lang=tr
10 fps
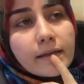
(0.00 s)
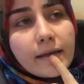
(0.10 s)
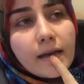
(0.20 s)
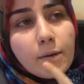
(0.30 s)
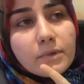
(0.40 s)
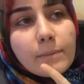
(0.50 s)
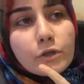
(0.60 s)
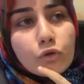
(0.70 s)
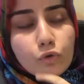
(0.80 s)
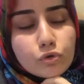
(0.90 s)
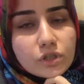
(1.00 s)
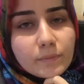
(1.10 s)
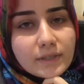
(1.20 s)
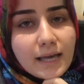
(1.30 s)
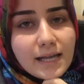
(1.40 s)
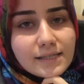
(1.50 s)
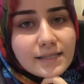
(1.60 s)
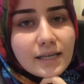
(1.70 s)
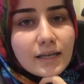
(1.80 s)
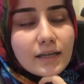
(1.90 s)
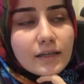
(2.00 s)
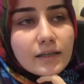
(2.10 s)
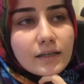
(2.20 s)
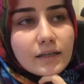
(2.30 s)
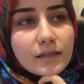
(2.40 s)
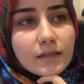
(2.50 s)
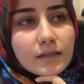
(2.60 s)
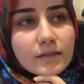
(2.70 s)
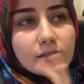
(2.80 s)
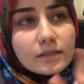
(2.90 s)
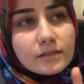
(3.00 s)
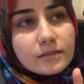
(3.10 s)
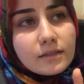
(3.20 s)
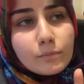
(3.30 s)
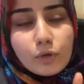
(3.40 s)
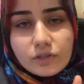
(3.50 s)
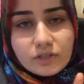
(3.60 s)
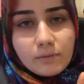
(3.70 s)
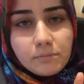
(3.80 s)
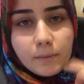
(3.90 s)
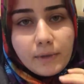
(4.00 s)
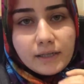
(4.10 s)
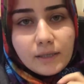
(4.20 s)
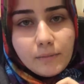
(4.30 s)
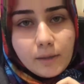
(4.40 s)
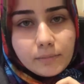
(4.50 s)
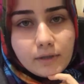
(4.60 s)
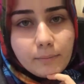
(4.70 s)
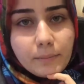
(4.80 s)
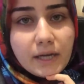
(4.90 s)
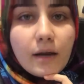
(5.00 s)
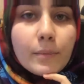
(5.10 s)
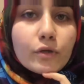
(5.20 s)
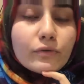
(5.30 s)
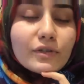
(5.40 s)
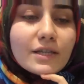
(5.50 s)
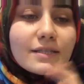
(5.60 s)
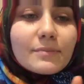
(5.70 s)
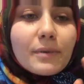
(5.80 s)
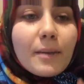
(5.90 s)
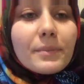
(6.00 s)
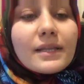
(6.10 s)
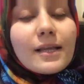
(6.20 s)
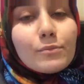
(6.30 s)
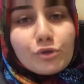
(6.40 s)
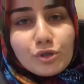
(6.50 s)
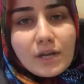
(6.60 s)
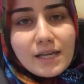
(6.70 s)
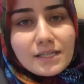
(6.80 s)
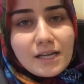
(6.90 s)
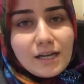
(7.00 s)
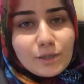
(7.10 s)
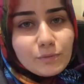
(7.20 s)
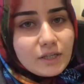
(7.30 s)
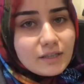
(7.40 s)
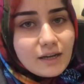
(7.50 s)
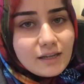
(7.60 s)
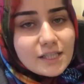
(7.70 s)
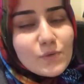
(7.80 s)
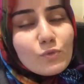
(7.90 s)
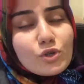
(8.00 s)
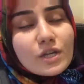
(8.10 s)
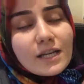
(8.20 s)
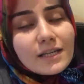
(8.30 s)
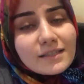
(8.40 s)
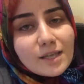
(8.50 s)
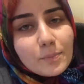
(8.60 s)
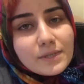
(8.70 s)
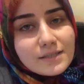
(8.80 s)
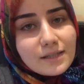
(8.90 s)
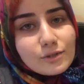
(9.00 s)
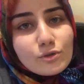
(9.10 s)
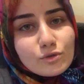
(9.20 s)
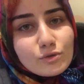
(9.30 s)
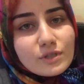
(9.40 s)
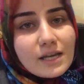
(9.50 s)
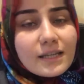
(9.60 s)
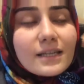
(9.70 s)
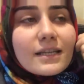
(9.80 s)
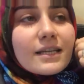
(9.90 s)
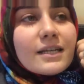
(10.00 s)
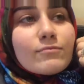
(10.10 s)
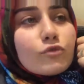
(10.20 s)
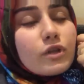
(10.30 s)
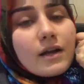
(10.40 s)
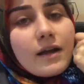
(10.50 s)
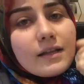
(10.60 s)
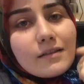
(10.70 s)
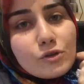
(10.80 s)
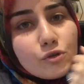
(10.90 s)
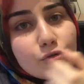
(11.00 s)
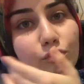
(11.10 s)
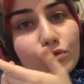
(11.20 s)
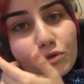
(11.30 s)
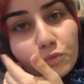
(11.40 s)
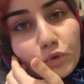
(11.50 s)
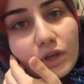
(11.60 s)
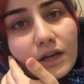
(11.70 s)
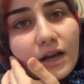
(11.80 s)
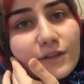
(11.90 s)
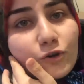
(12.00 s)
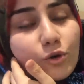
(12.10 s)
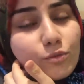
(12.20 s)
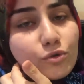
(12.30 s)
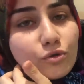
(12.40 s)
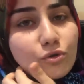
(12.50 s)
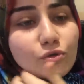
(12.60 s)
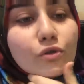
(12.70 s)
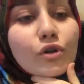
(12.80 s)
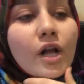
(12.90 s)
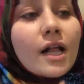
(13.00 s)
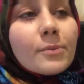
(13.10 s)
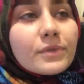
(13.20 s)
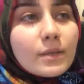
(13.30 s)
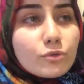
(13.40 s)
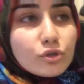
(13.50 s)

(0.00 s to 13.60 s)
Yani ablam da 9 gibi gelse e, işte bu akşam babaannem, ablam beraber olacağız. Ben bir de Büşra'yı çağırdım yakın arkadaşım. Büşra'yı artık hepiniz tanıyorsunuz yani mutlaka tanıyorsunuzdur, mutlaka görmüşsünüzdür. Bir de